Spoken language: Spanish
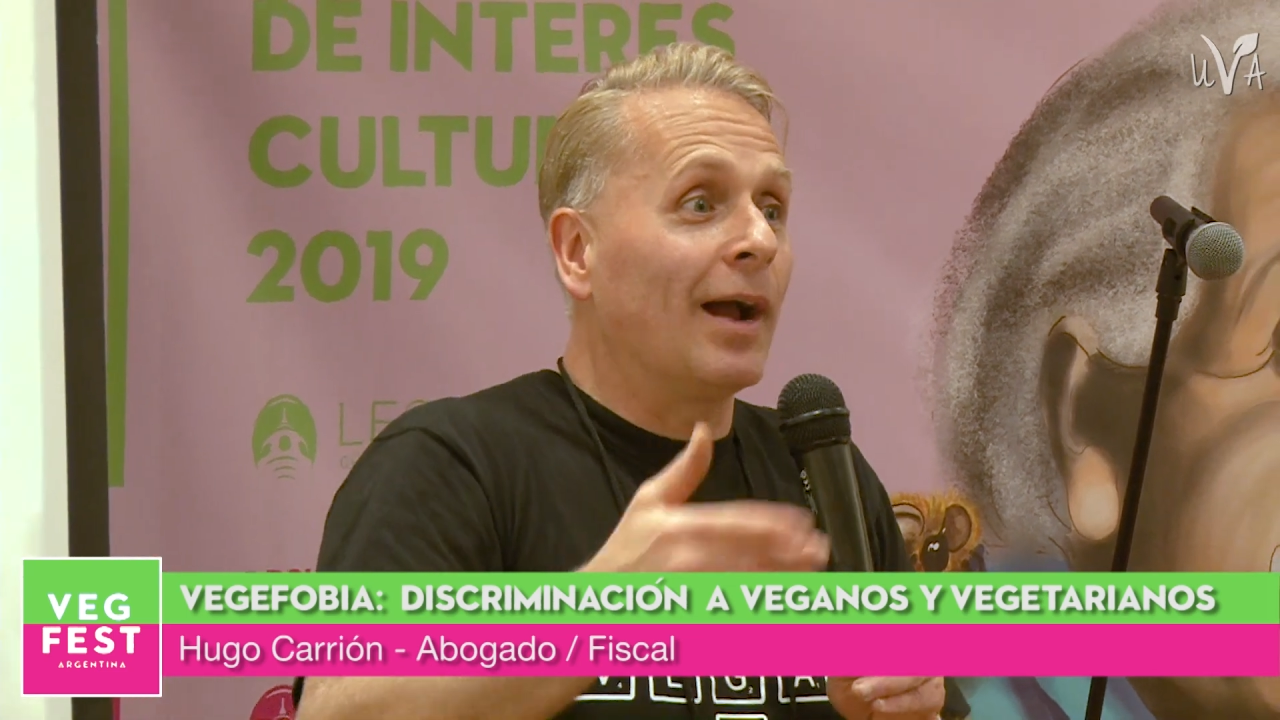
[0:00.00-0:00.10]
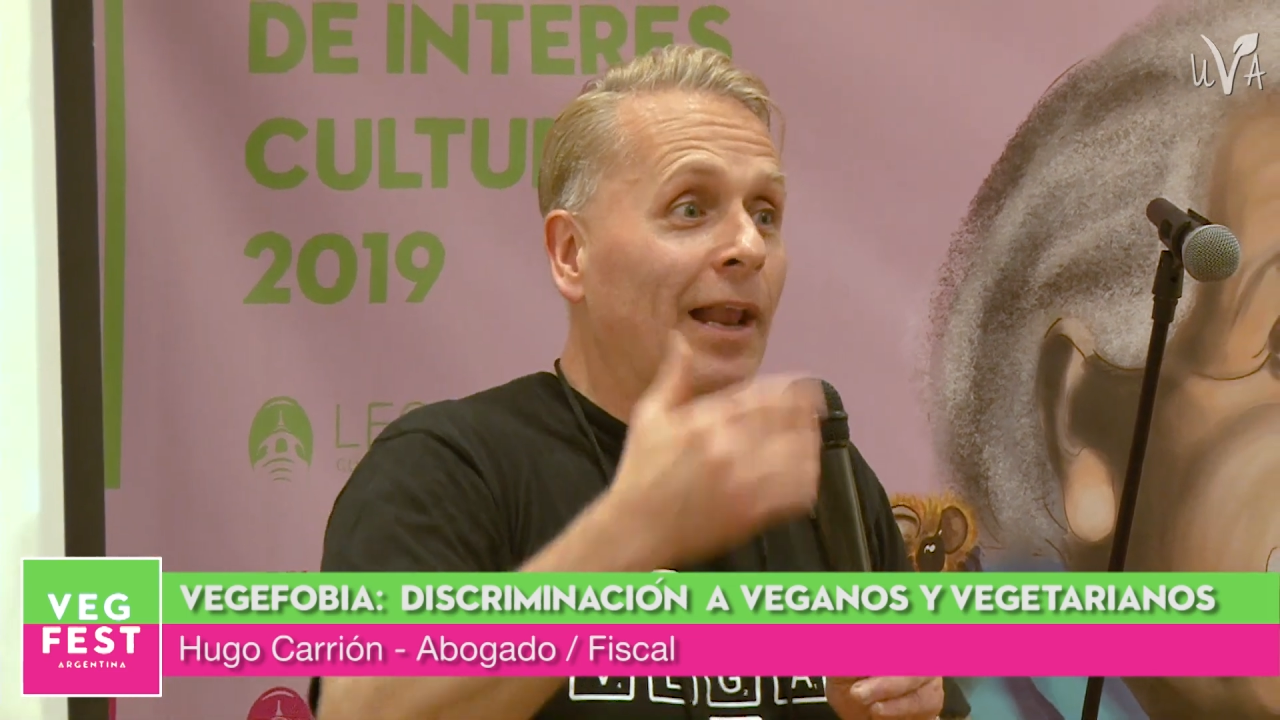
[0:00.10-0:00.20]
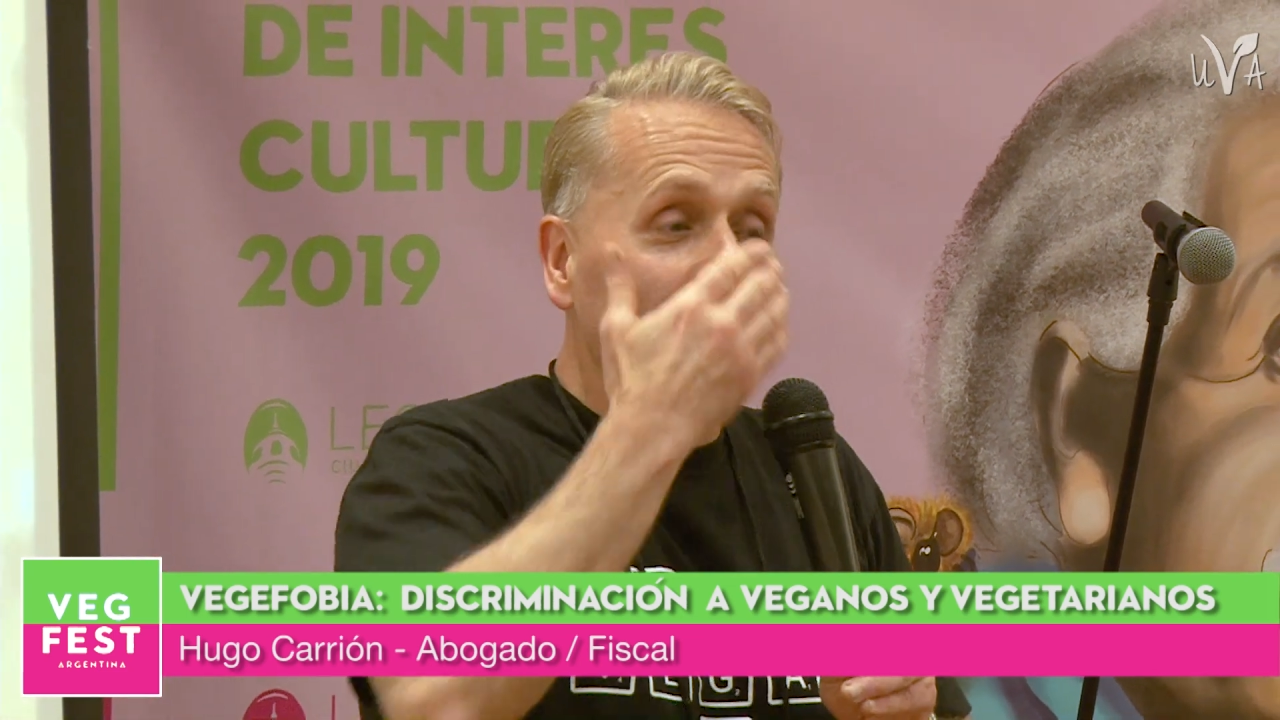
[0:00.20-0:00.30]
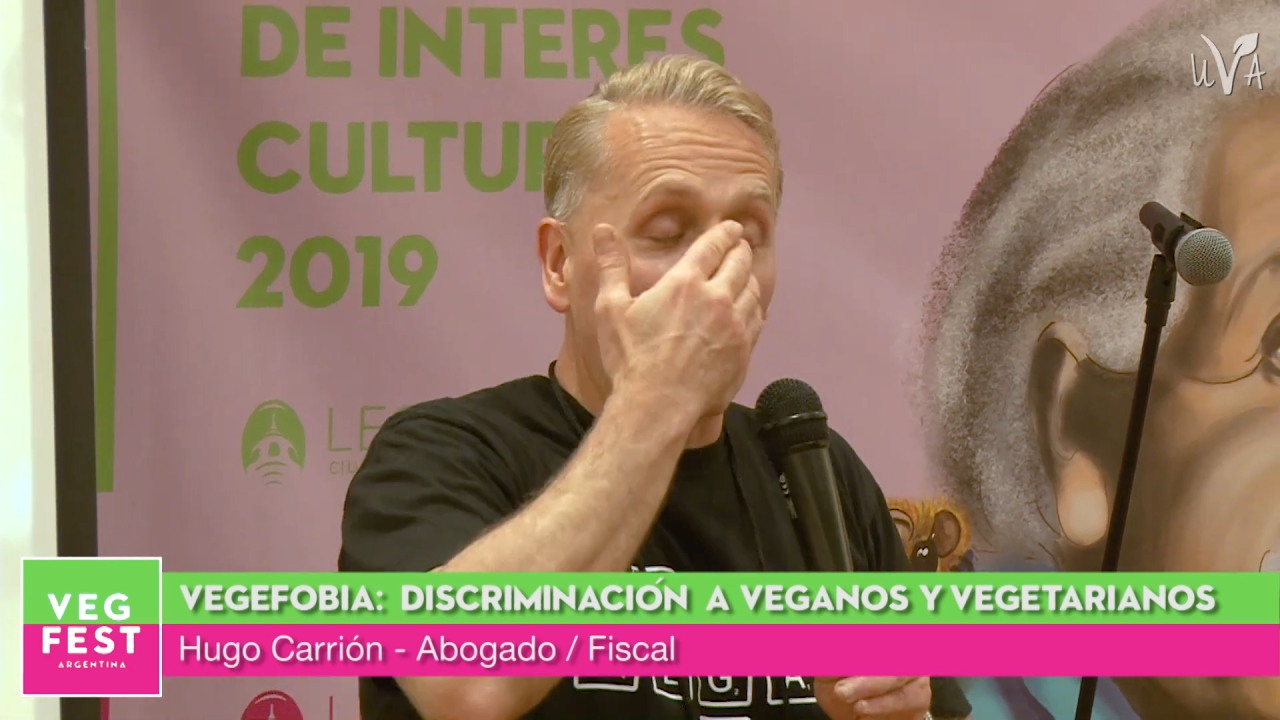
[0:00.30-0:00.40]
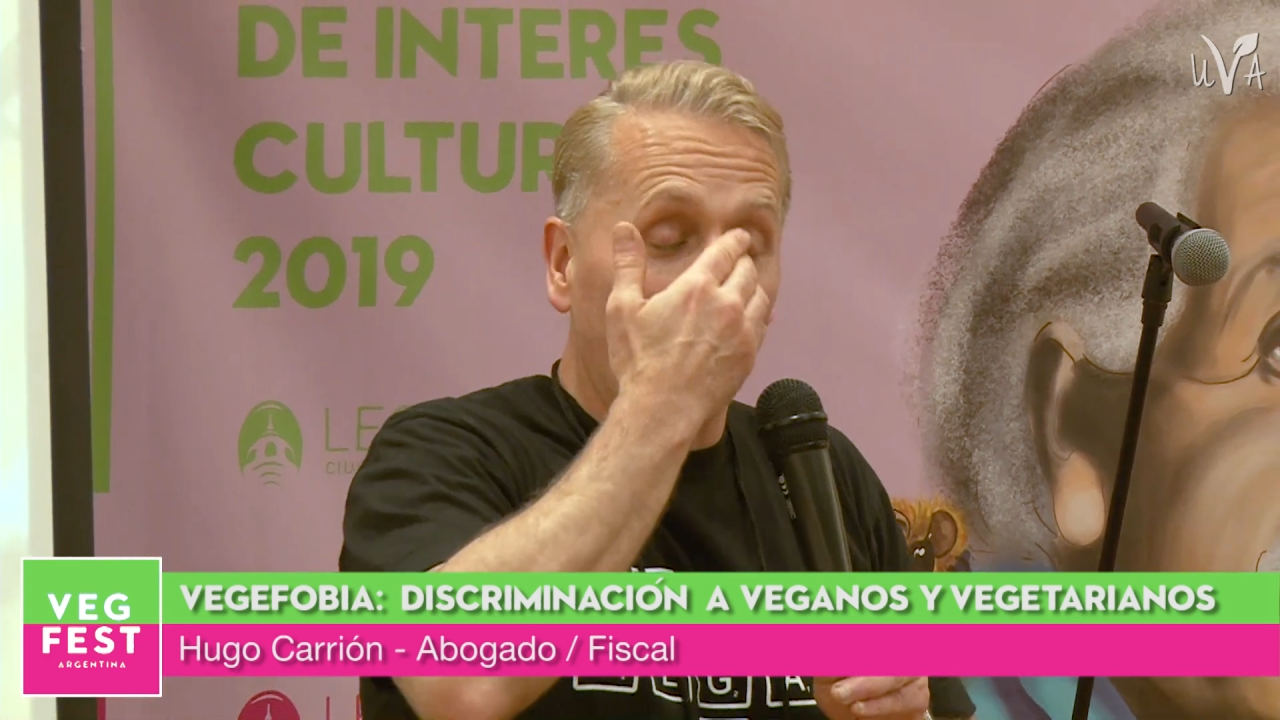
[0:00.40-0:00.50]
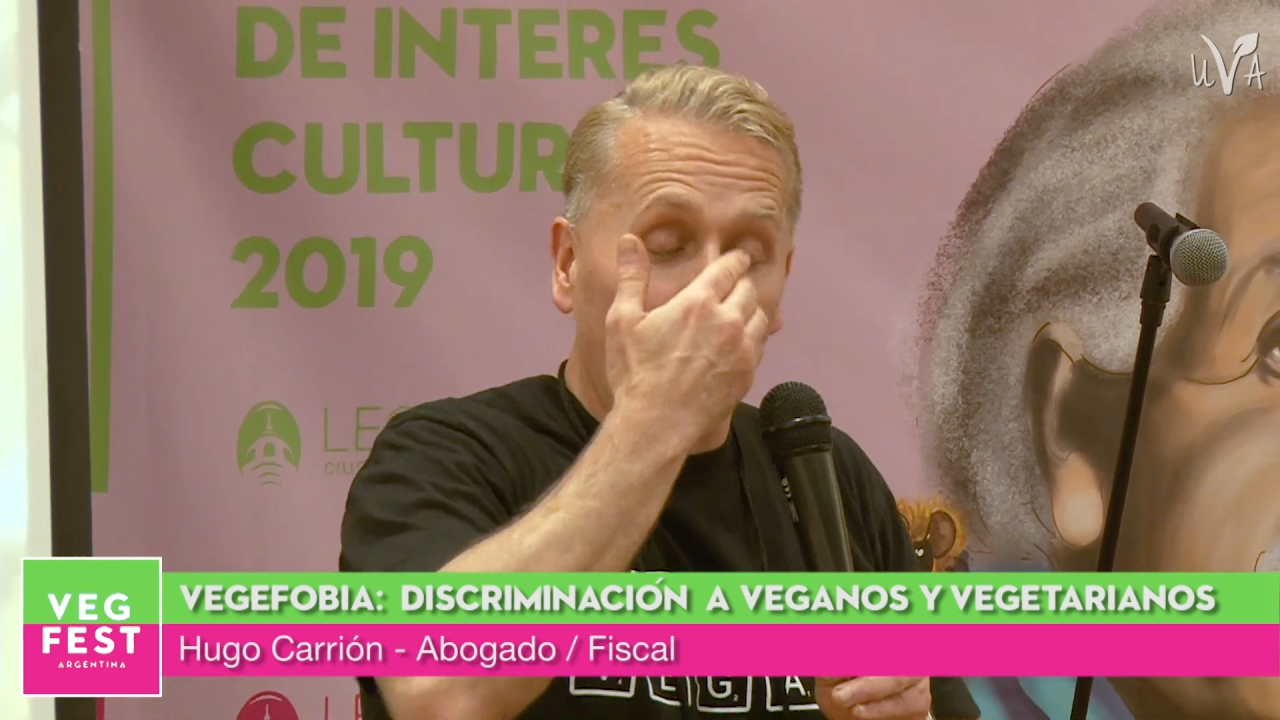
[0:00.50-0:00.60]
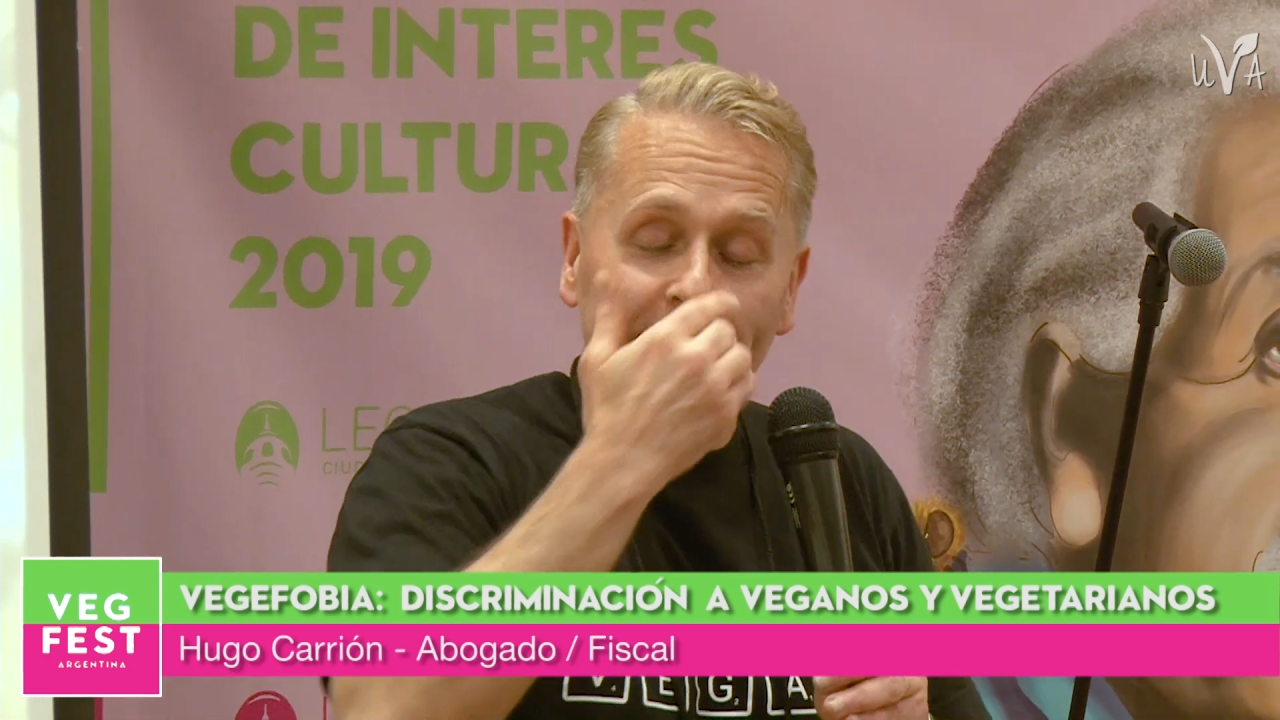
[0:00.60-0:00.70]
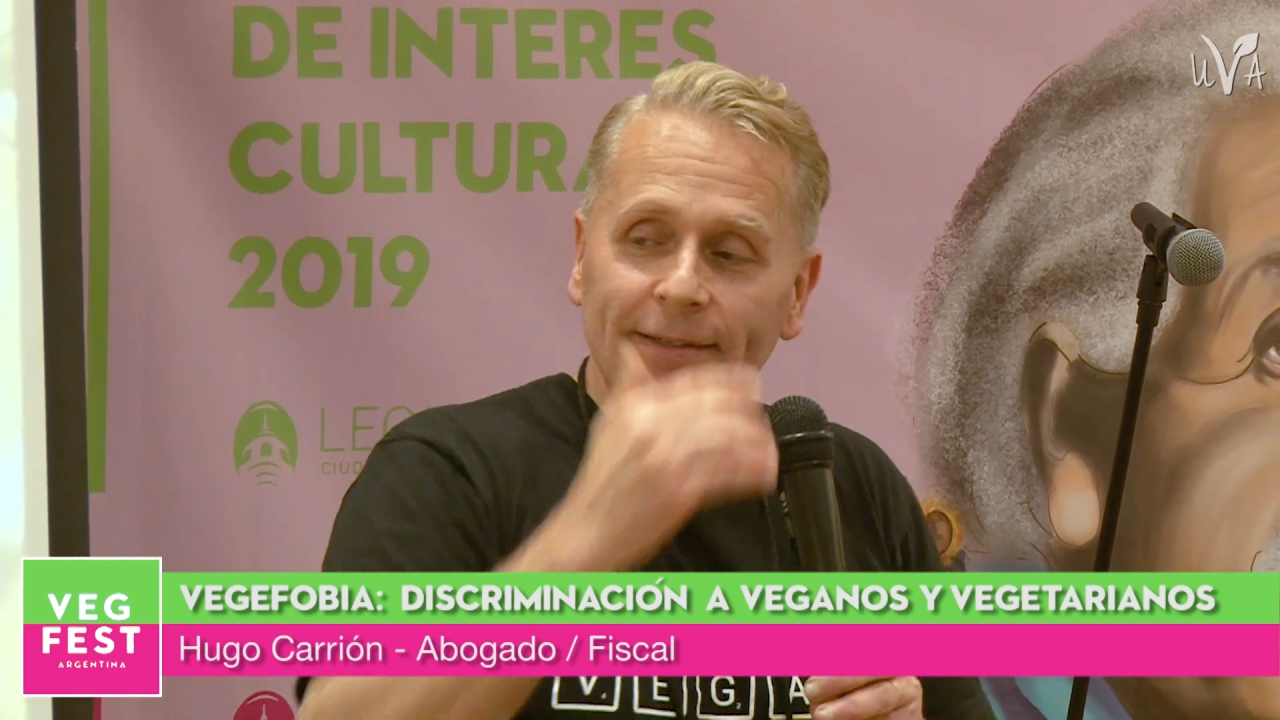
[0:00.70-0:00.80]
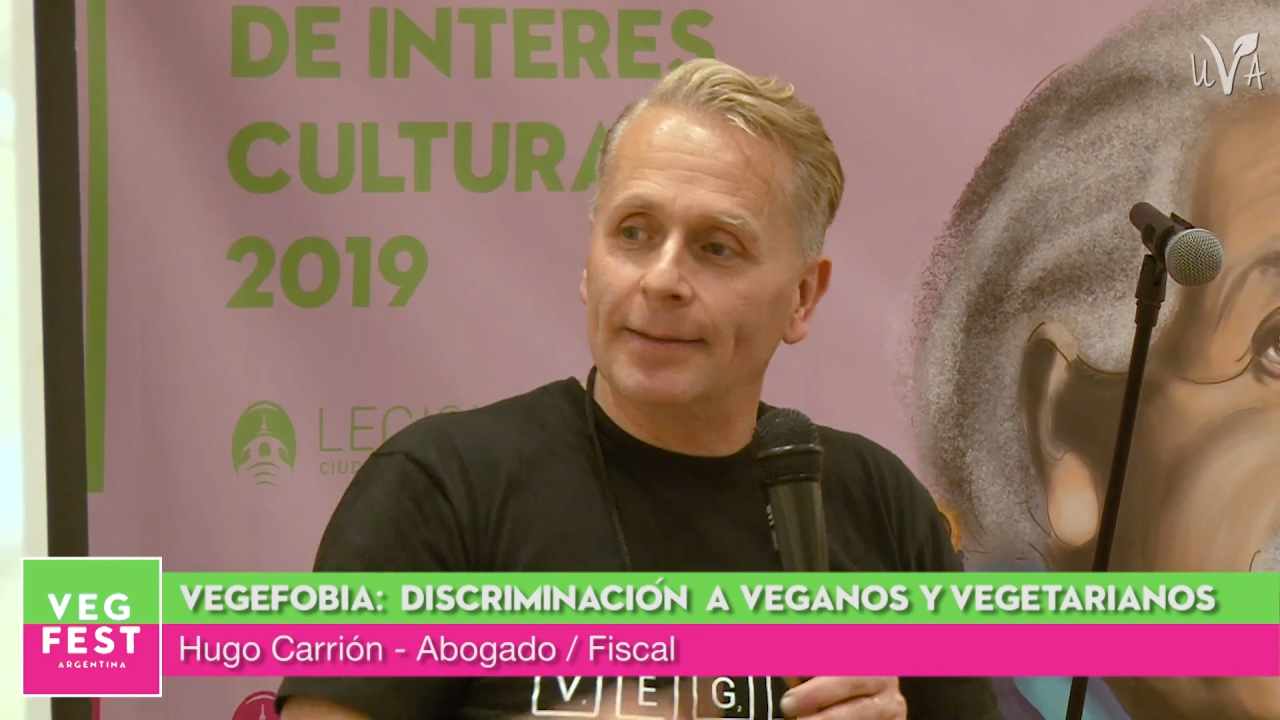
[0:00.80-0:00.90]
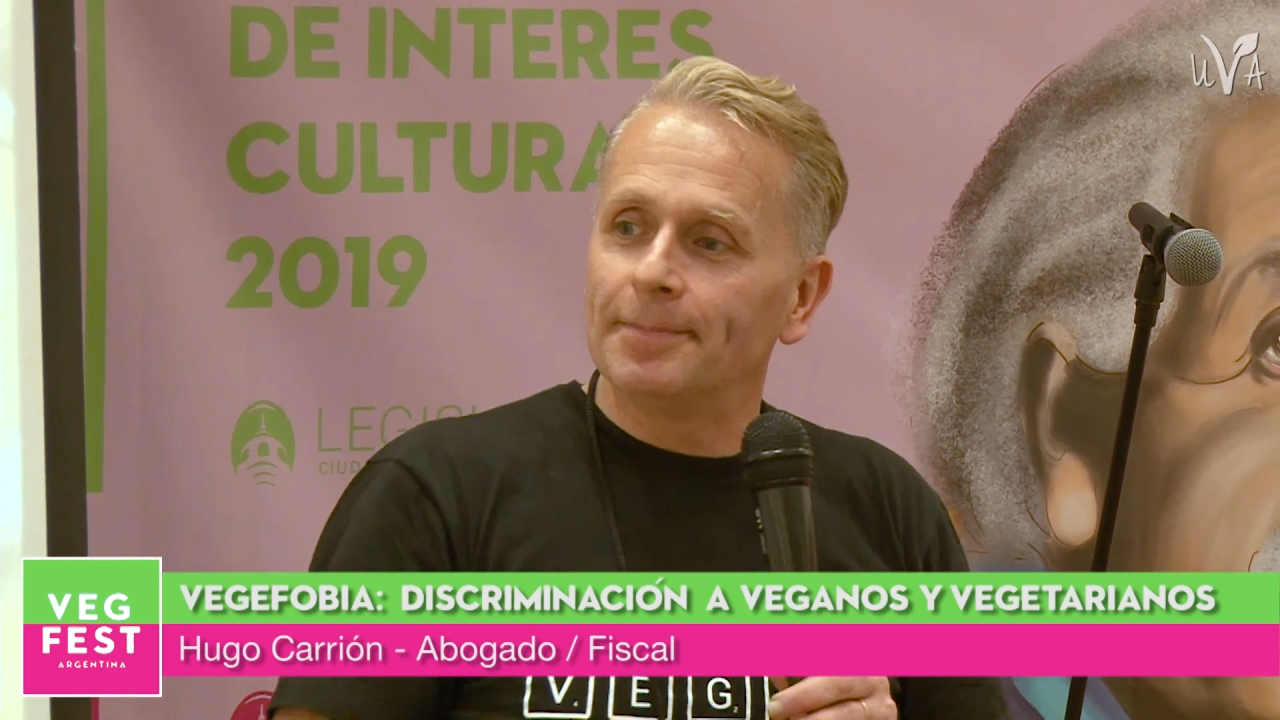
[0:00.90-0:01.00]
Caledonia lo puede
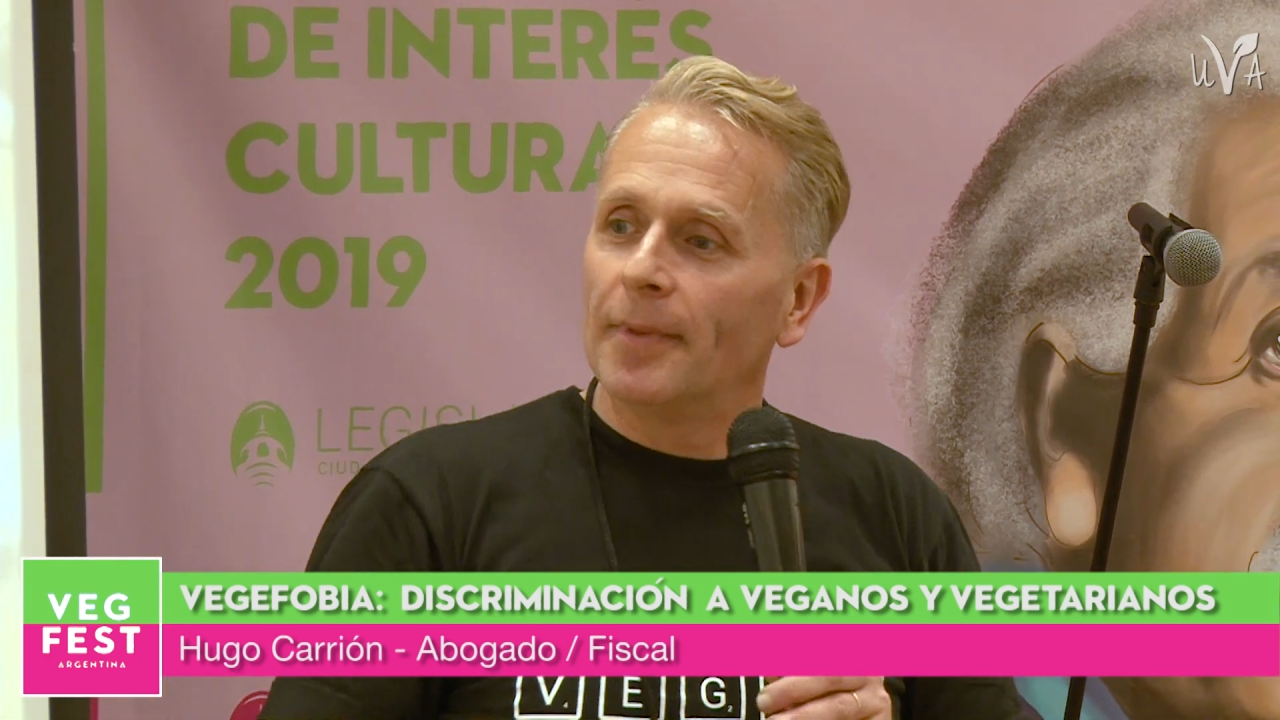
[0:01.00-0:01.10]
hacer.